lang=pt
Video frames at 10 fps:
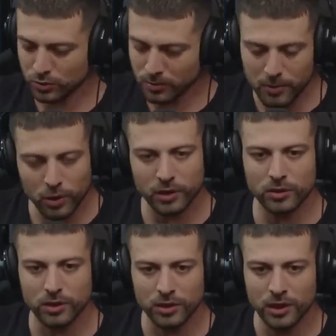no mesmo
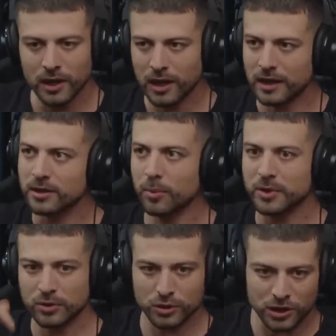corredor. Até o
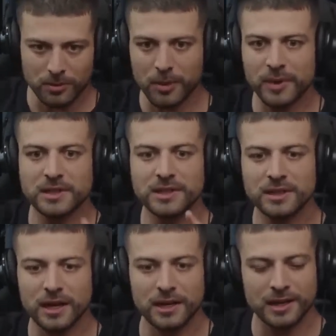pessoal chamar para eles
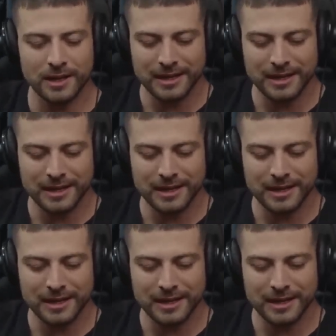entrarem.